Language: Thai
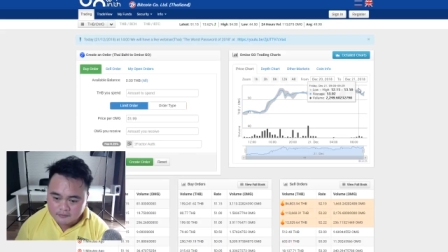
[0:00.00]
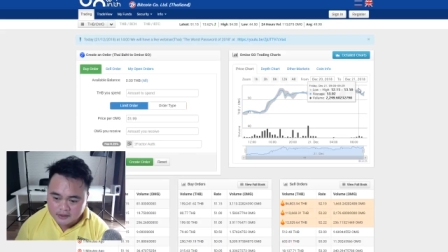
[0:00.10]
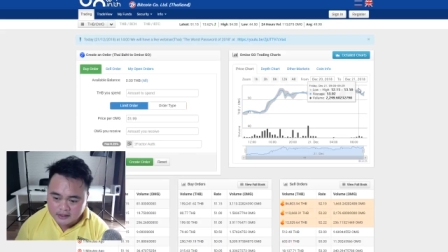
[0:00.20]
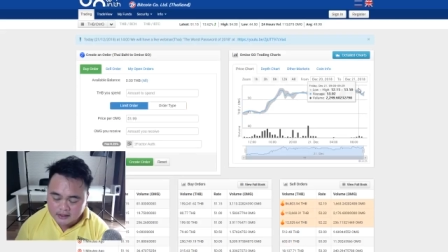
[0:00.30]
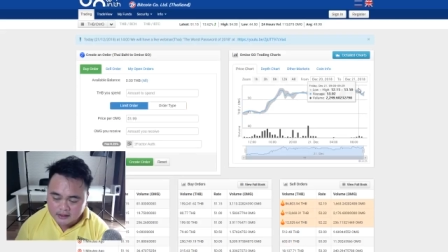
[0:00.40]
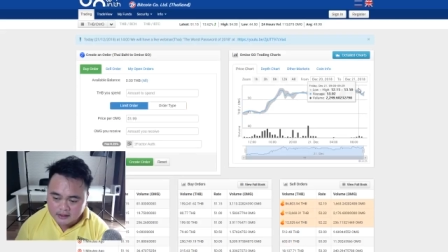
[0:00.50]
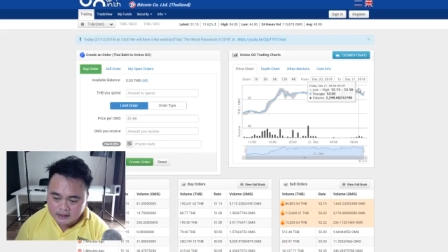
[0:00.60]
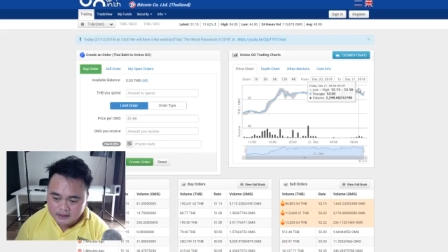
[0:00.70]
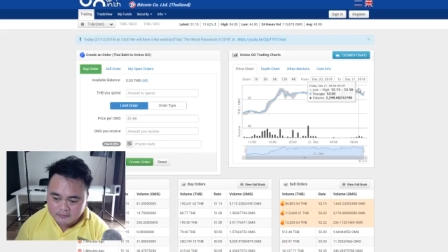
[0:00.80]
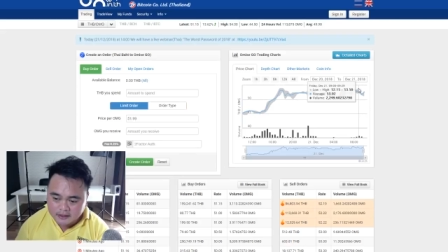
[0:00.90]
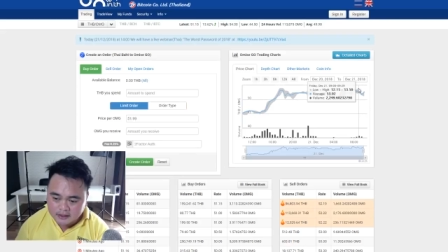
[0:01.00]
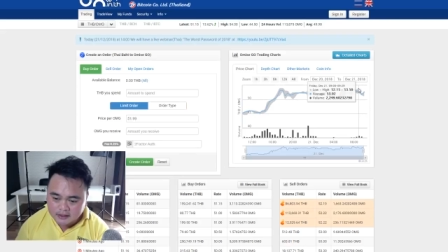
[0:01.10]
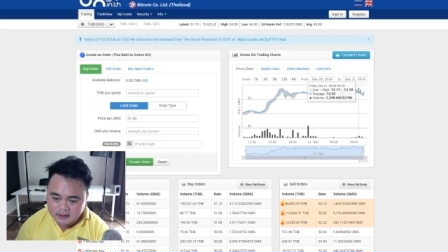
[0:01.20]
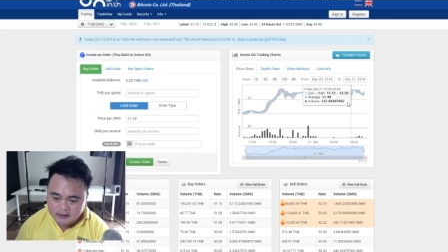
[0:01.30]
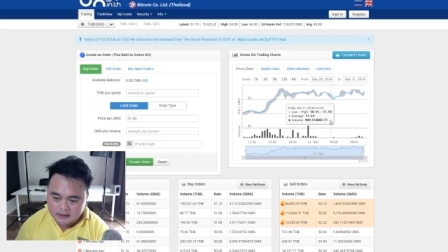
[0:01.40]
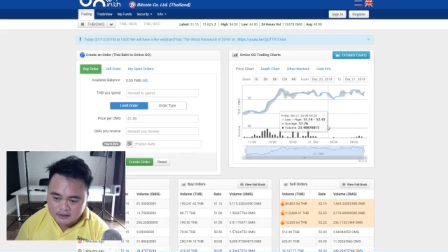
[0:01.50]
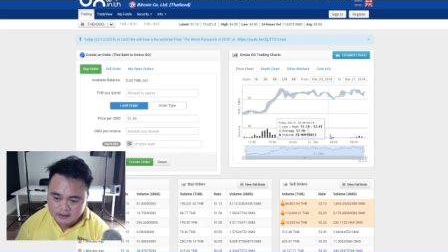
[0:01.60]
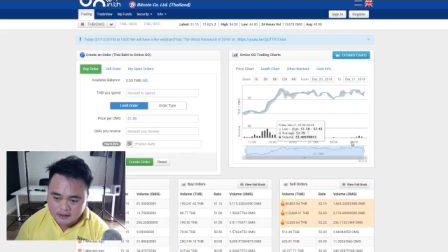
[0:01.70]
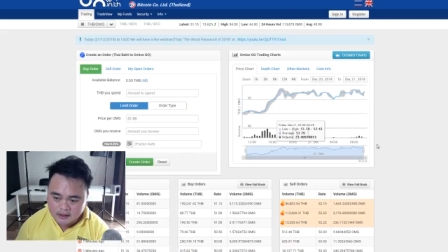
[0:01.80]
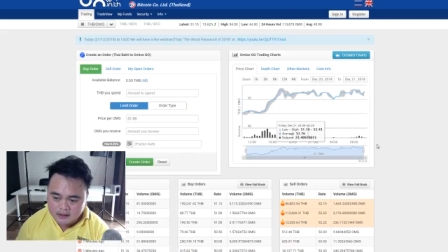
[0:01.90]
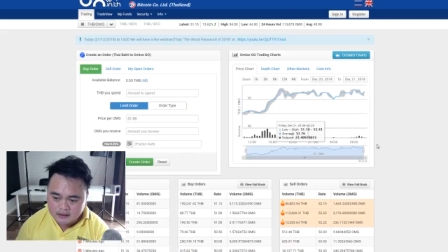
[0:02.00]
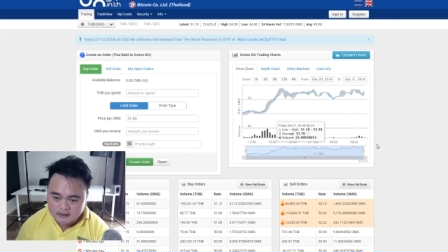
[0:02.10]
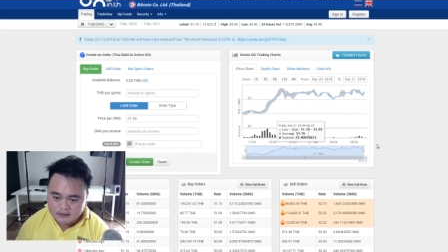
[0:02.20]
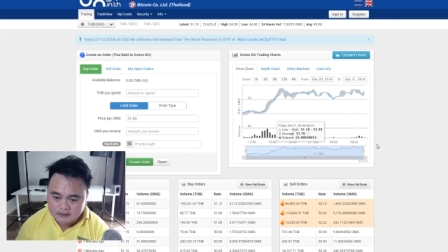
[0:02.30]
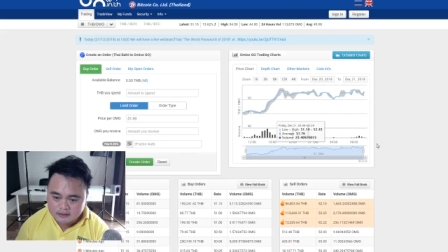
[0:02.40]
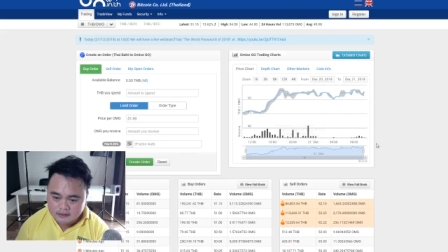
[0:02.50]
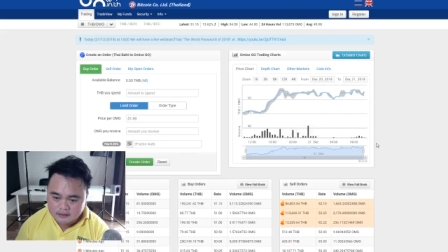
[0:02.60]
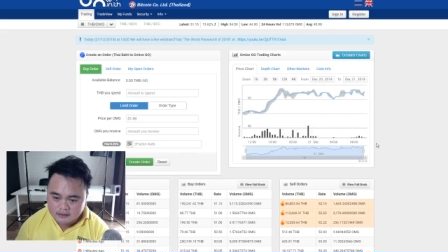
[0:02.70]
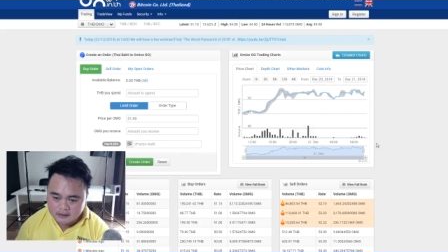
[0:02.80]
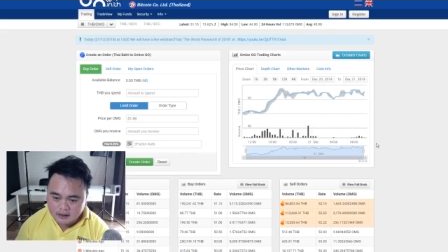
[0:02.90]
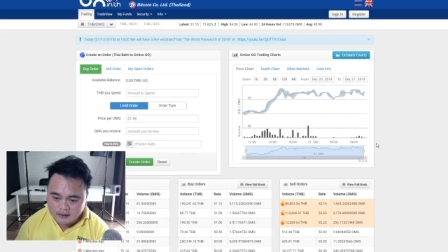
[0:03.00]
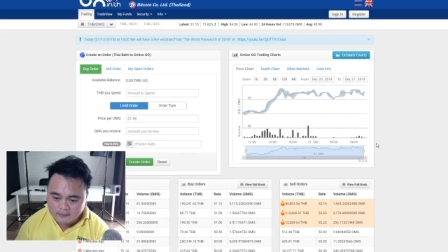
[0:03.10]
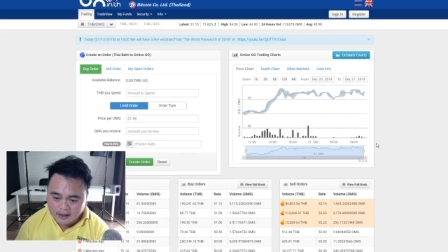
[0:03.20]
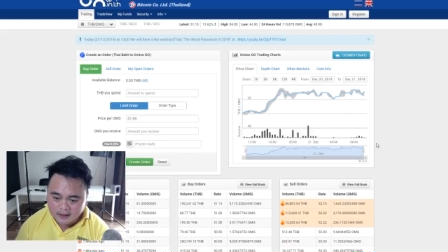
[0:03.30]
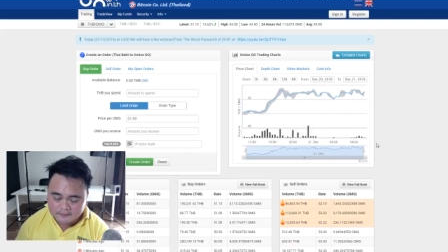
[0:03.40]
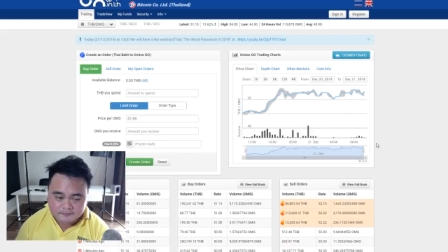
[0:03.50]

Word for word: มีเลยนะเอาละ